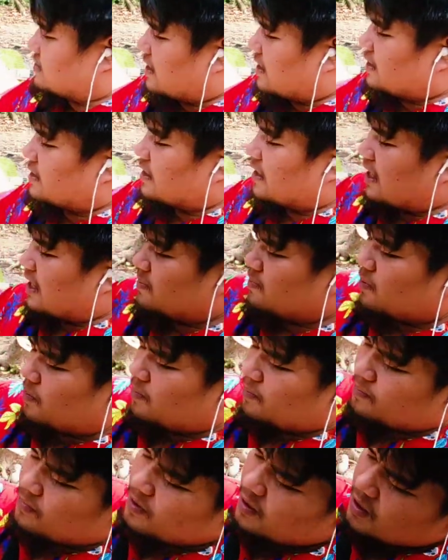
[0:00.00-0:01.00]
เซตนะครับผม
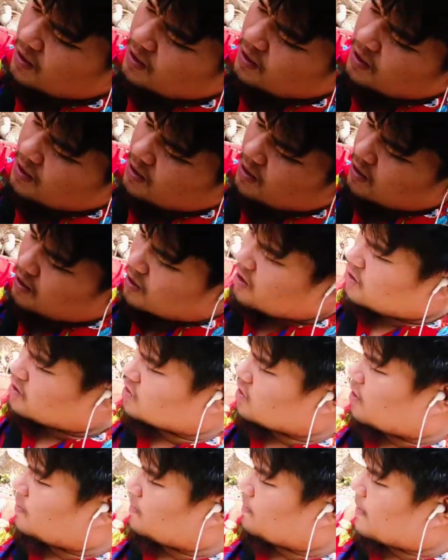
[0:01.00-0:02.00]
แล้วก็
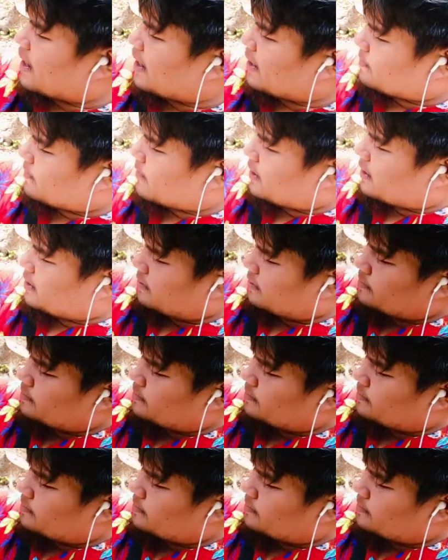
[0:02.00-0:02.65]
ต่อไปเป็น